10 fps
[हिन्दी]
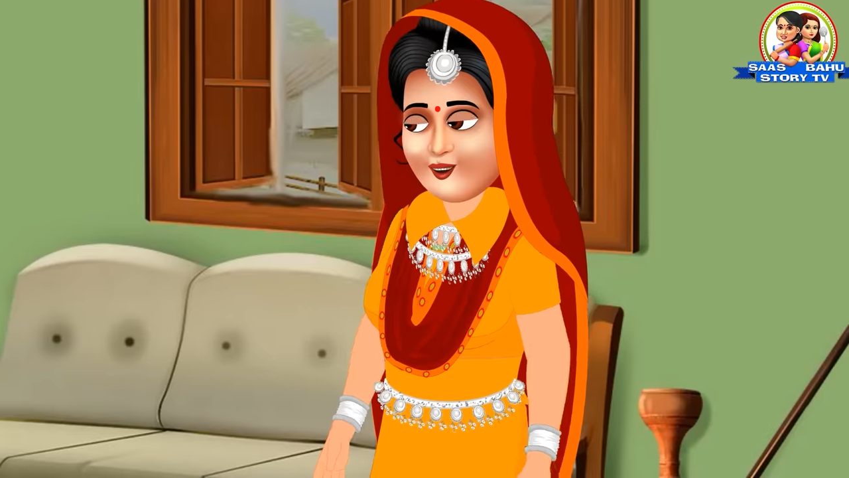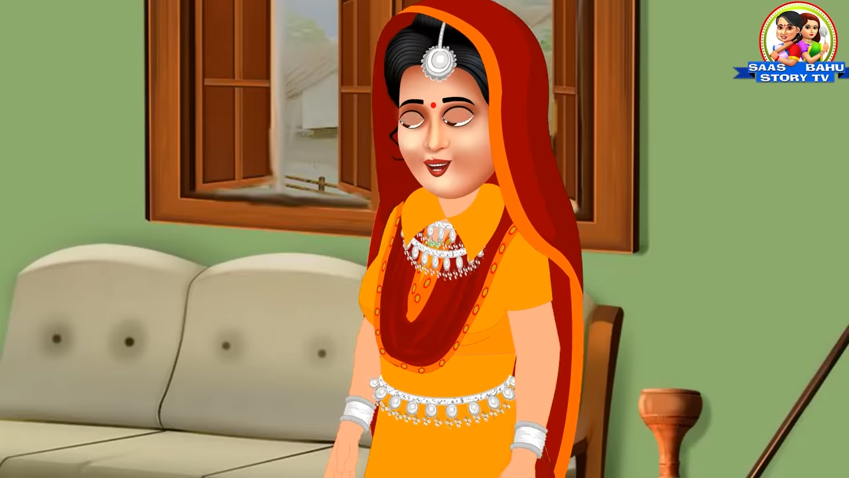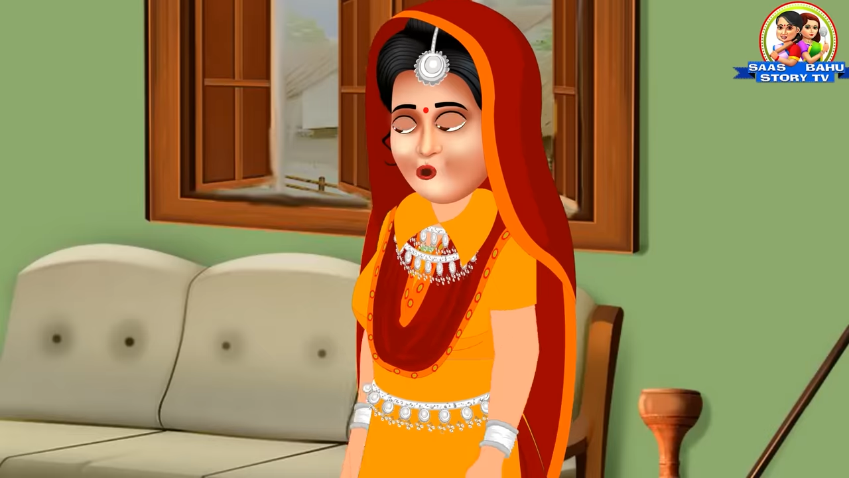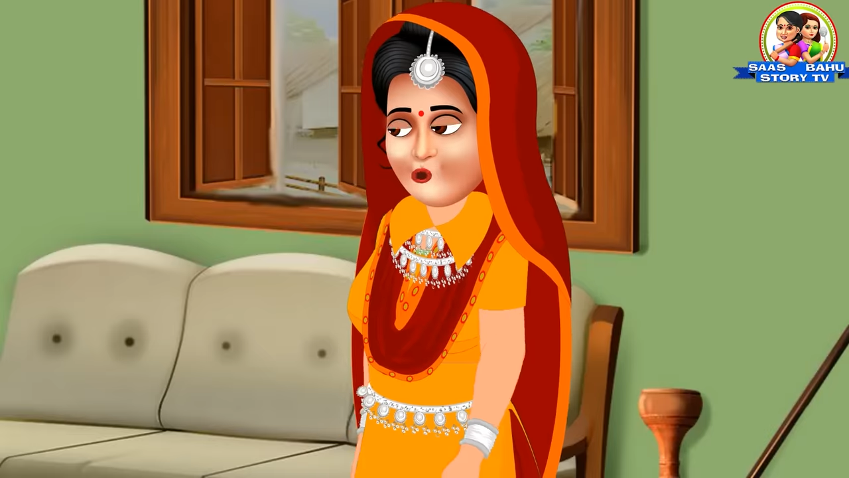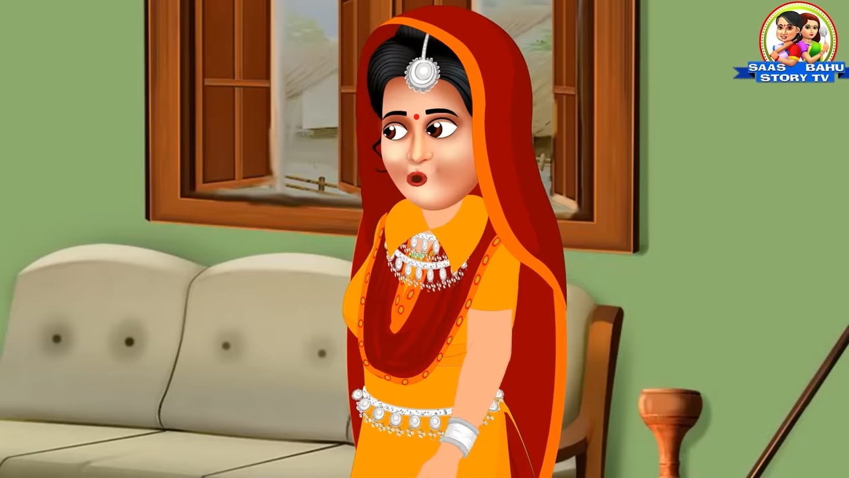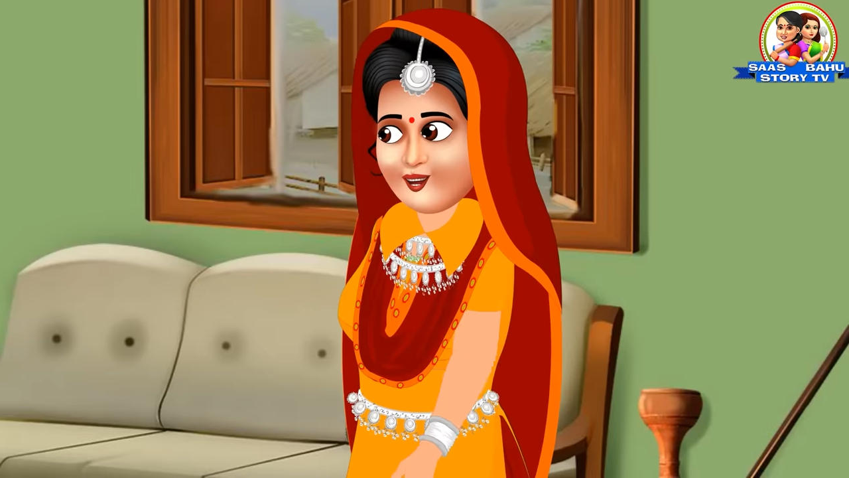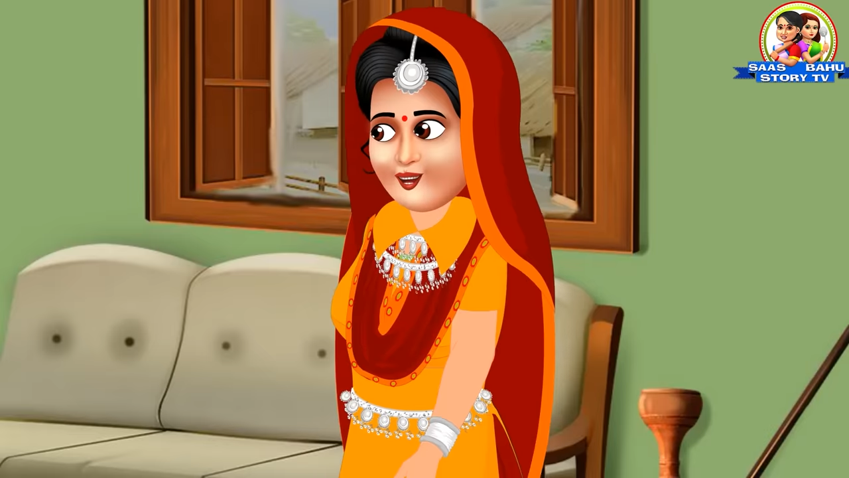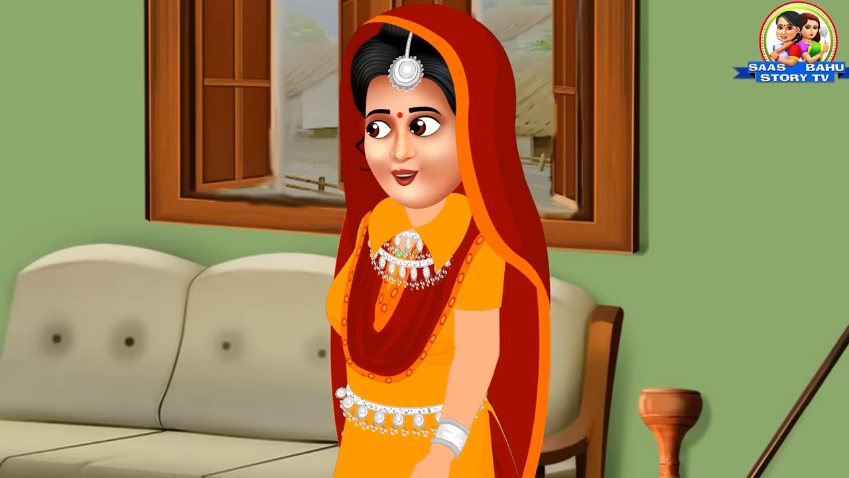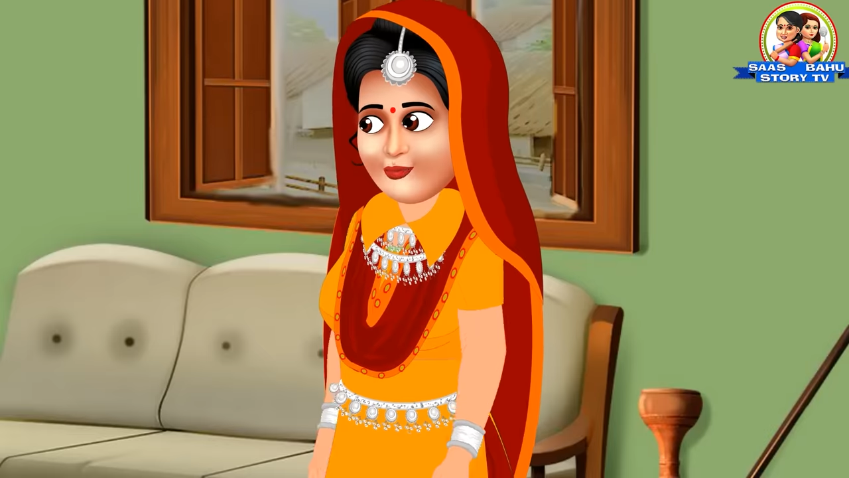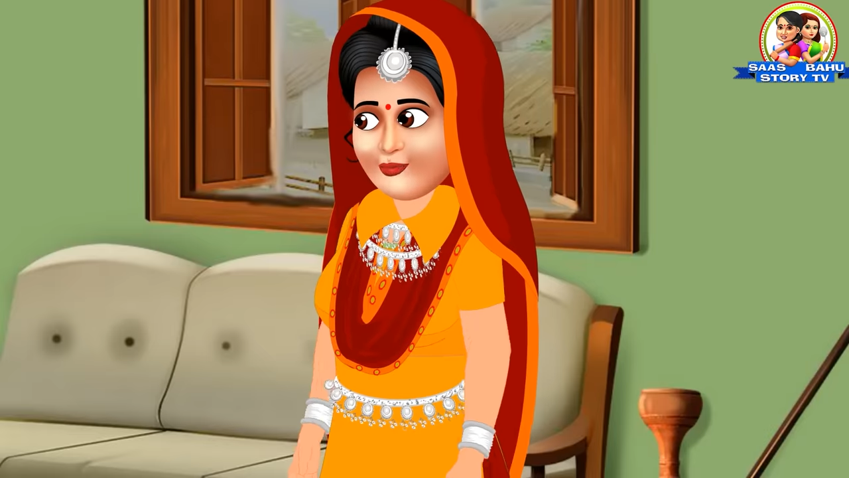भाभी
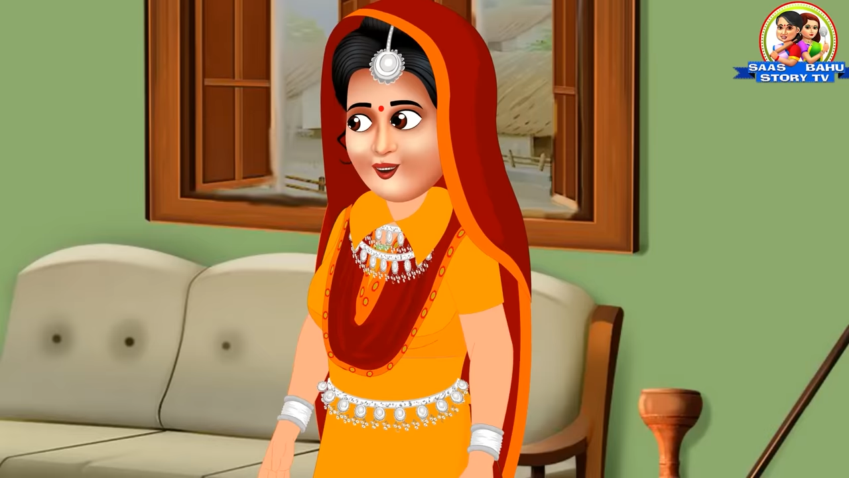ओ